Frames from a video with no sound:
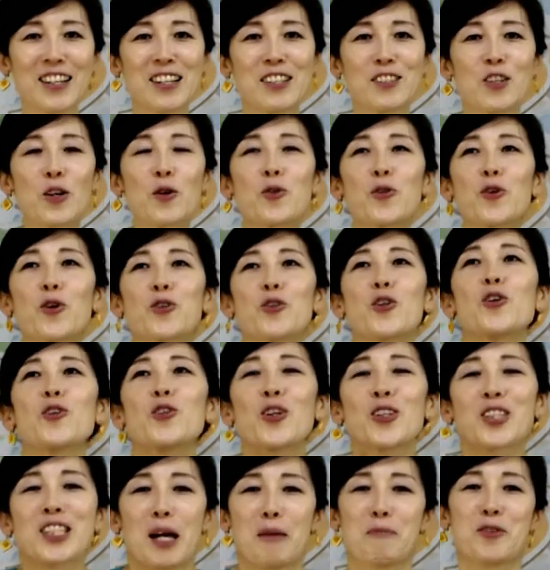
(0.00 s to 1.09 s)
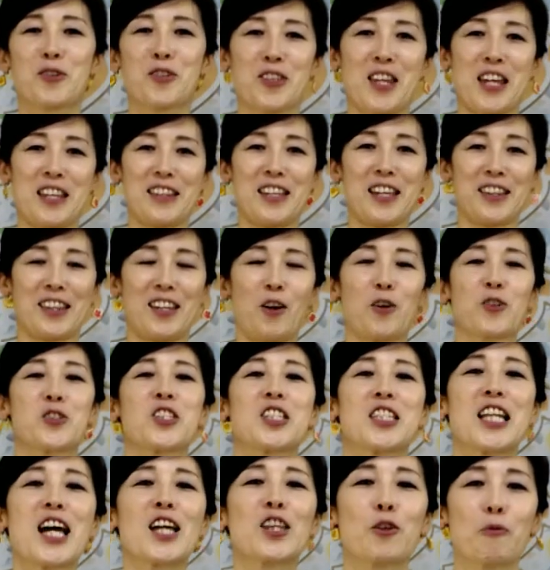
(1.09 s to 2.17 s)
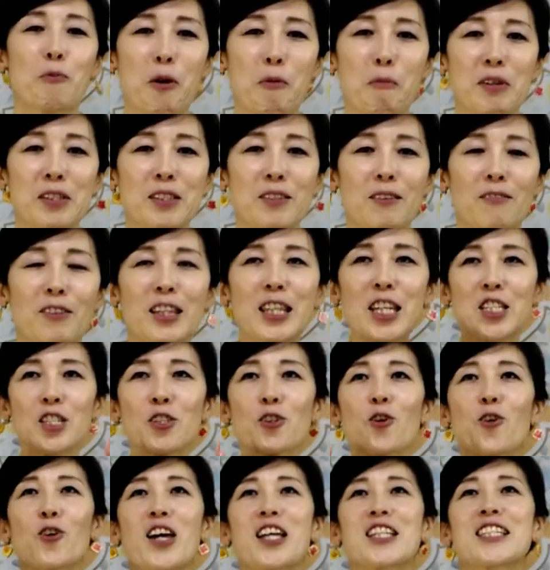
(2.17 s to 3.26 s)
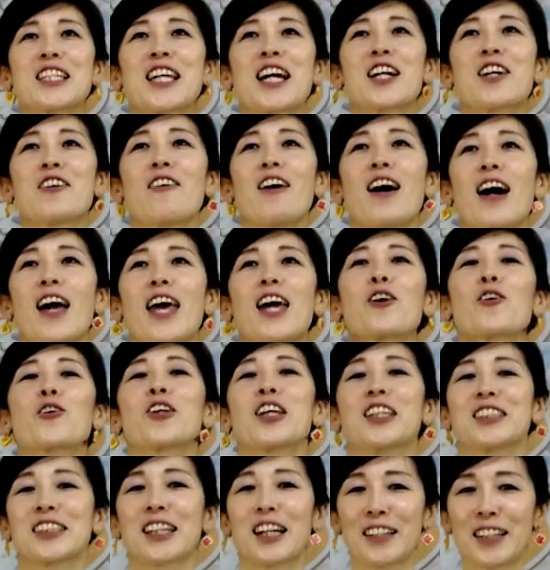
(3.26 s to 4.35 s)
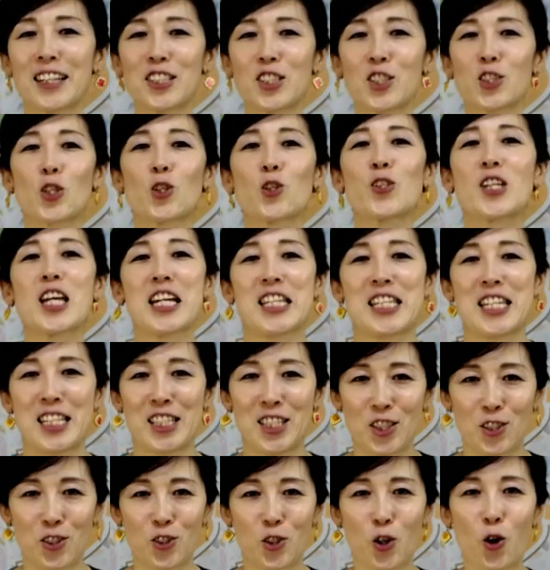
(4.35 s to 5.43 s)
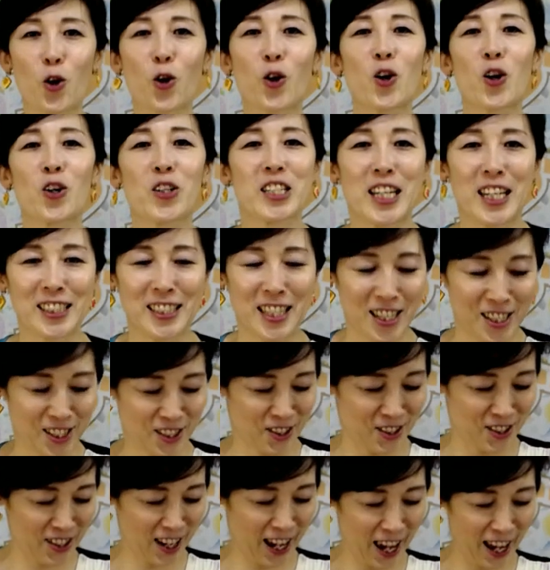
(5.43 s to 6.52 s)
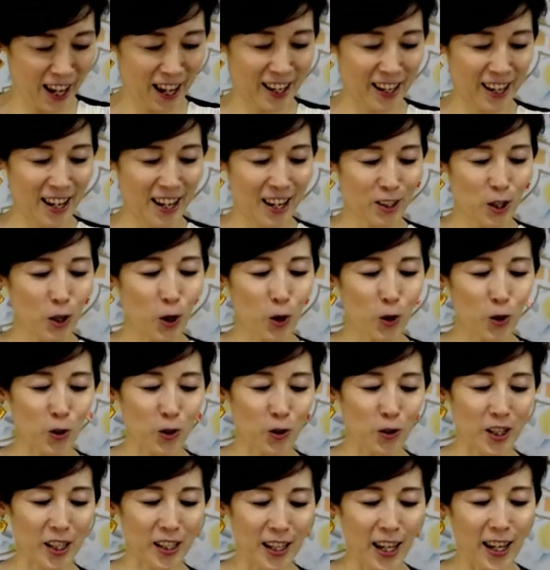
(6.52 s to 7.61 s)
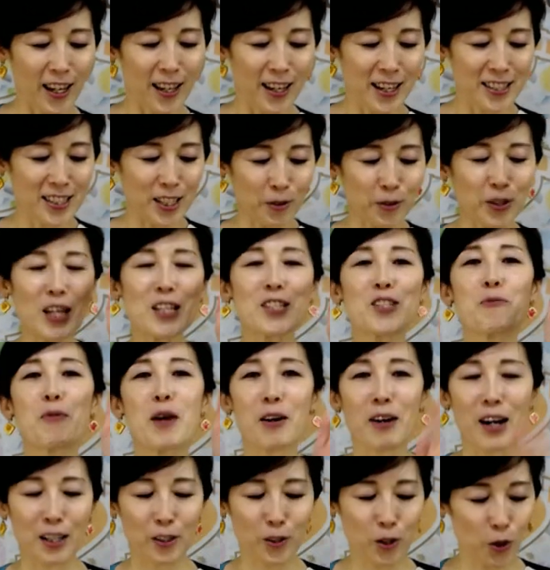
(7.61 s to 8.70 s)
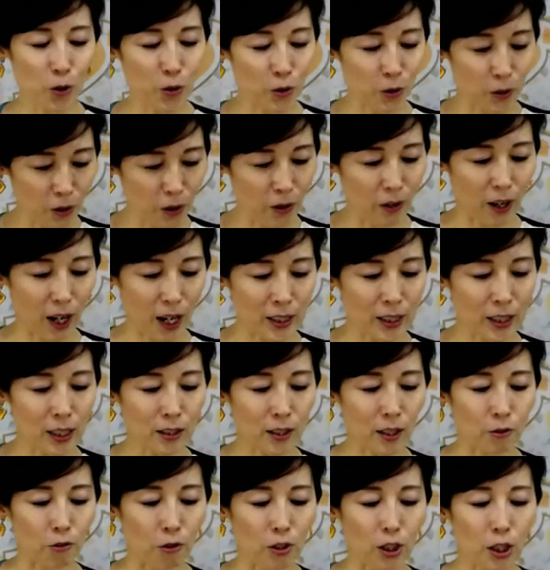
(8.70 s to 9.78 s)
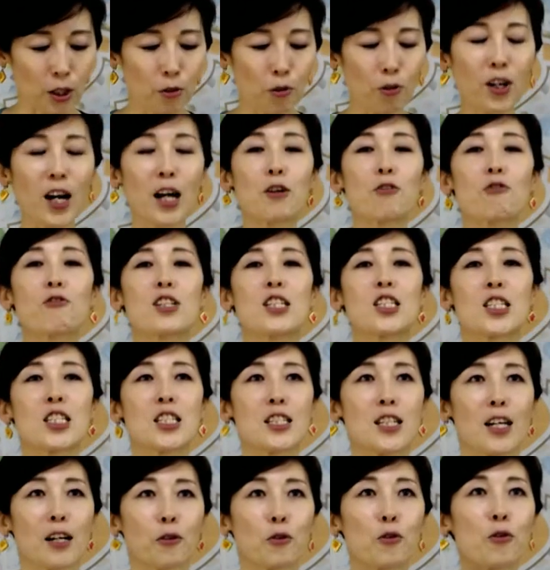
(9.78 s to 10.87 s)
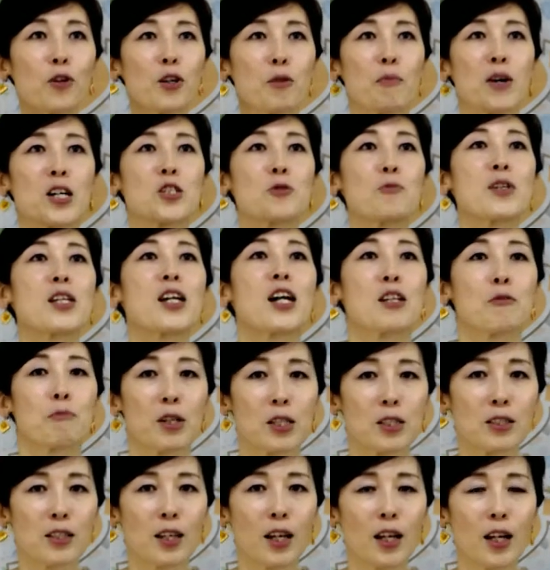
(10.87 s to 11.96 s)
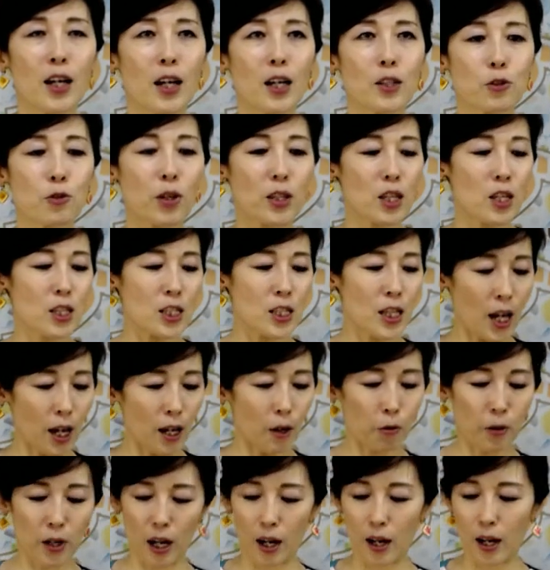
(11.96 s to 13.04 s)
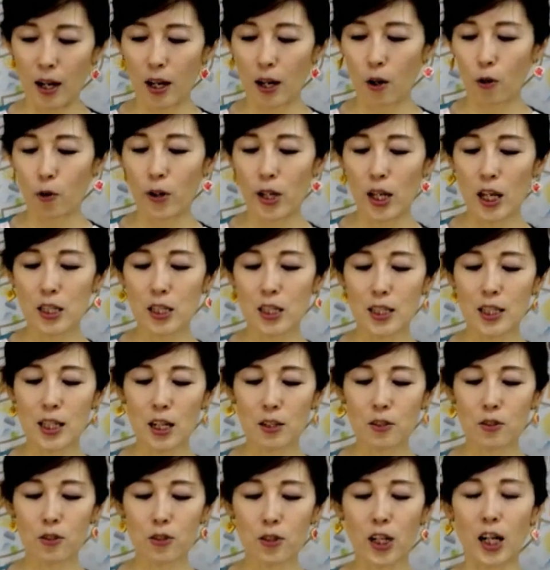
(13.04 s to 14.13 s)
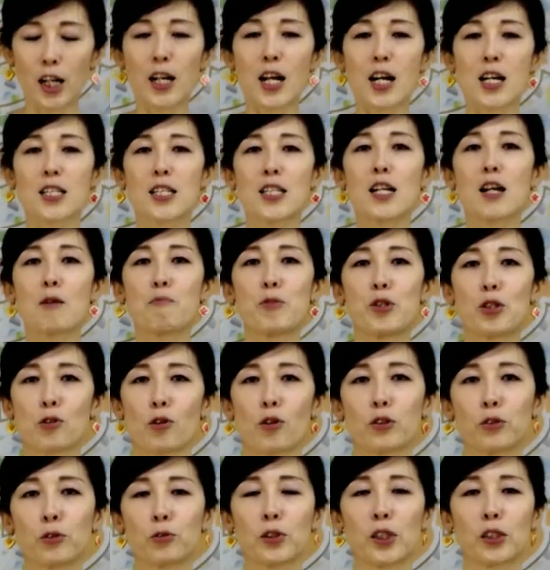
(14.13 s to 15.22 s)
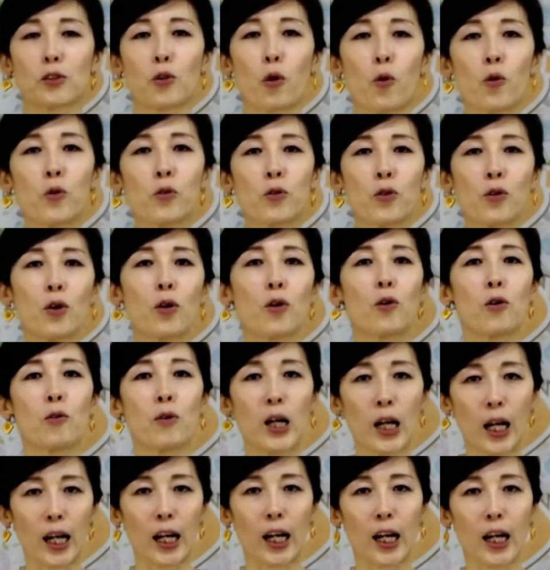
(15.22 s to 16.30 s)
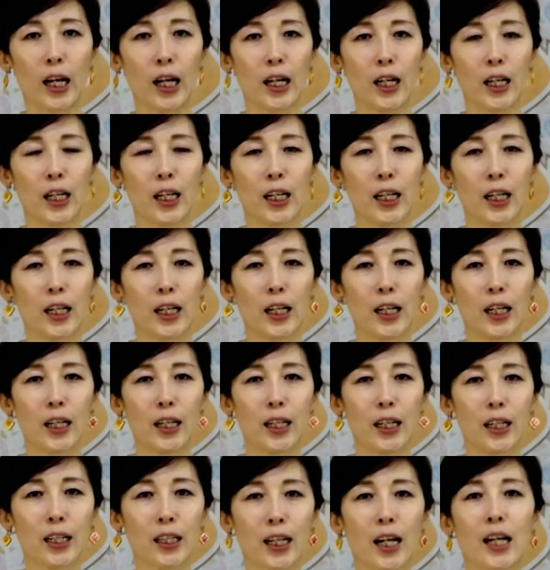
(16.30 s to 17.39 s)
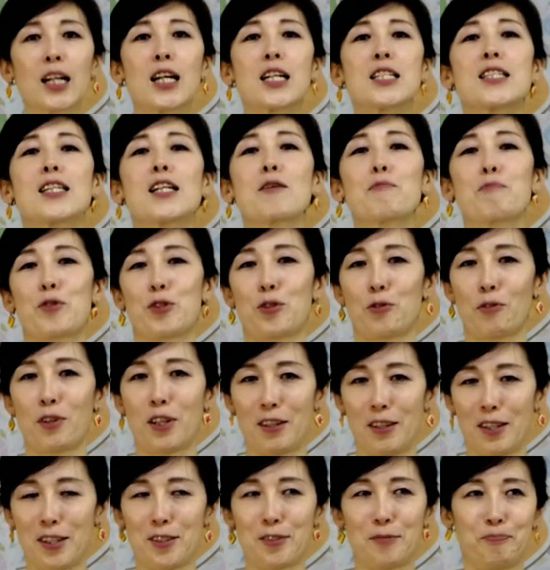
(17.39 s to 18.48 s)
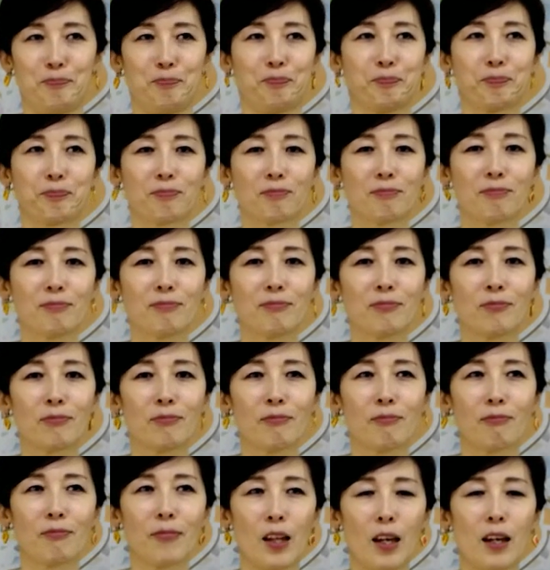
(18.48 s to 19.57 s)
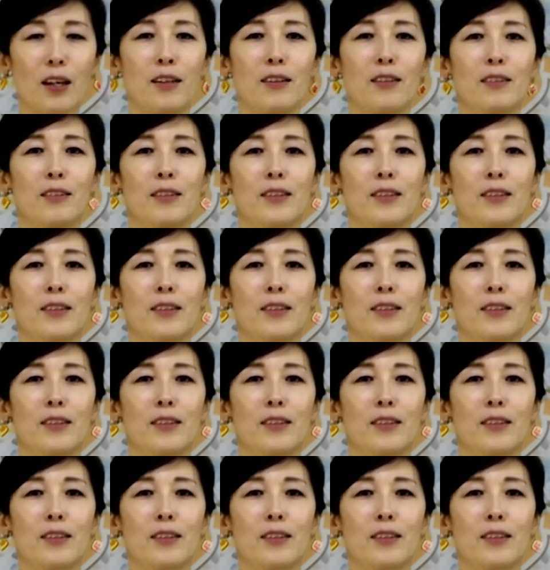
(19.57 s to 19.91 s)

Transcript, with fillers: どんどんどんどん寒くなっていってほしいなと思います。私の親父ギャグはエコですからね、地球に優しく、心に優しく。はい。ということでね、じゃあふたつめは今日のあなたの色カロリー診断、ここに真面目にあります。ちょ、私ね、ほら、親父ギャグカラーセラピスト、そうなんです。本業はカラーセラピストなんです、ね。